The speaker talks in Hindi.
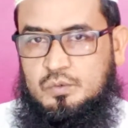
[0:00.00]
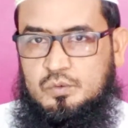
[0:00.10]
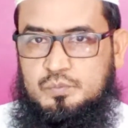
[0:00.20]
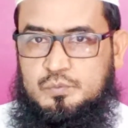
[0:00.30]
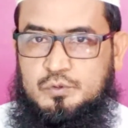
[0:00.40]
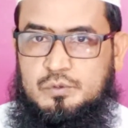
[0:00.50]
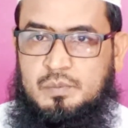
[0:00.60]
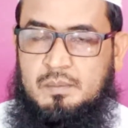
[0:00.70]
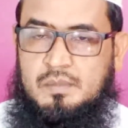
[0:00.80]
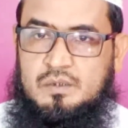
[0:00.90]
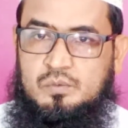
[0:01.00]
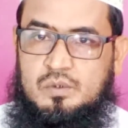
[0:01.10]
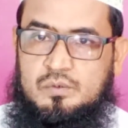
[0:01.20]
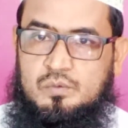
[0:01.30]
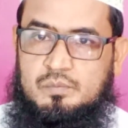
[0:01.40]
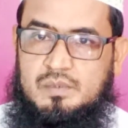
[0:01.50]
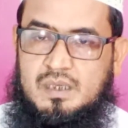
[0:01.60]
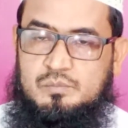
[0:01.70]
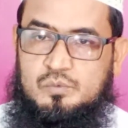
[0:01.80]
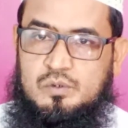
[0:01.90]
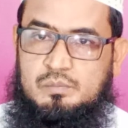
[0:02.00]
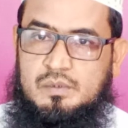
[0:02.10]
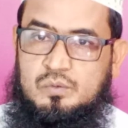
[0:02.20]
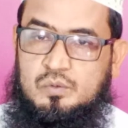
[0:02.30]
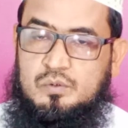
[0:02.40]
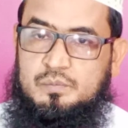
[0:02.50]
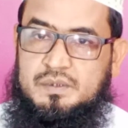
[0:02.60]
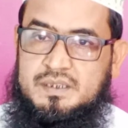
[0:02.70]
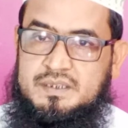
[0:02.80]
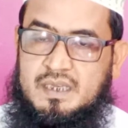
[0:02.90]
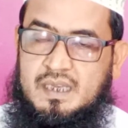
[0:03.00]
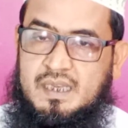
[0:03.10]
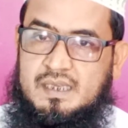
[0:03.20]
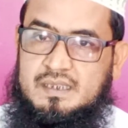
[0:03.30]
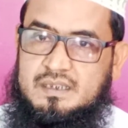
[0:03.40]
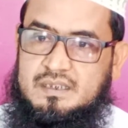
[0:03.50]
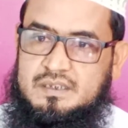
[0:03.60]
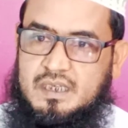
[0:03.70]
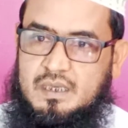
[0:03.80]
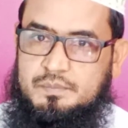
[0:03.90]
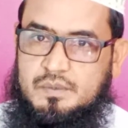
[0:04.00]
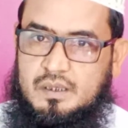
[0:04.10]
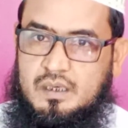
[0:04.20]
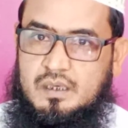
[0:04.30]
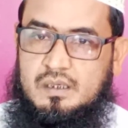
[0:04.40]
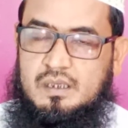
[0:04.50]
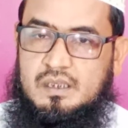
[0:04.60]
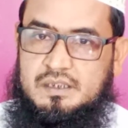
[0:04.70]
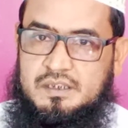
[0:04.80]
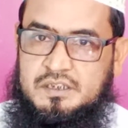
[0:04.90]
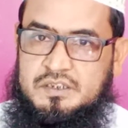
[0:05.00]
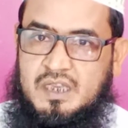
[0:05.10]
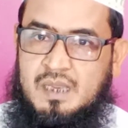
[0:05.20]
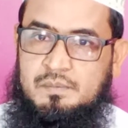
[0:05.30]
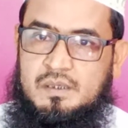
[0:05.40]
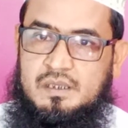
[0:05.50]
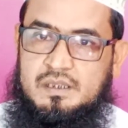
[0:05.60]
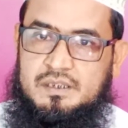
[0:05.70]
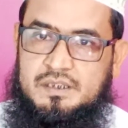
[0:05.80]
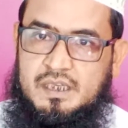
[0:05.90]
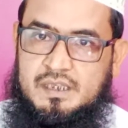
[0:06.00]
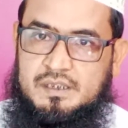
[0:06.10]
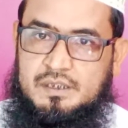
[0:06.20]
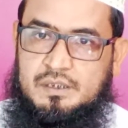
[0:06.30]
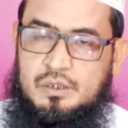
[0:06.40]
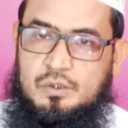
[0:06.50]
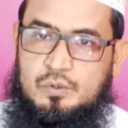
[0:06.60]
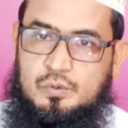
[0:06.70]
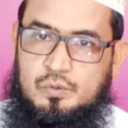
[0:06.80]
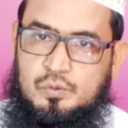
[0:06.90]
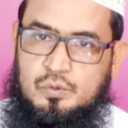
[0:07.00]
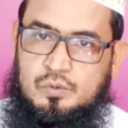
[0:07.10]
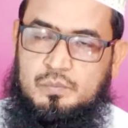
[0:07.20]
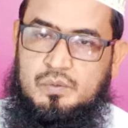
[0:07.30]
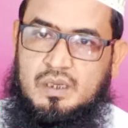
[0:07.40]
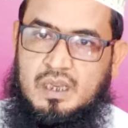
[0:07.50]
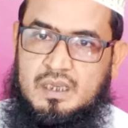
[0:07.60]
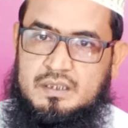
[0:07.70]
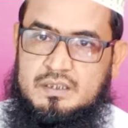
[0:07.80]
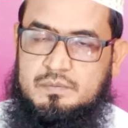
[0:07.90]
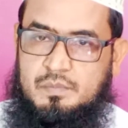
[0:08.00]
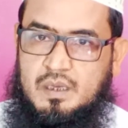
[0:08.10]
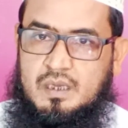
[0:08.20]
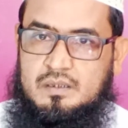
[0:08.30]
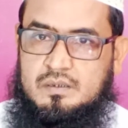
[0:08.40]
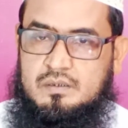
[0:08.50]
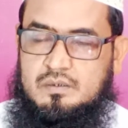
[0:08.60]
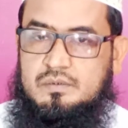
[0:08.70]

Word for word: तो मूजबा मादुलतुल महमूल में हुक्म किसका है ईजाब का ईजाब यानी हुक्म का इस बात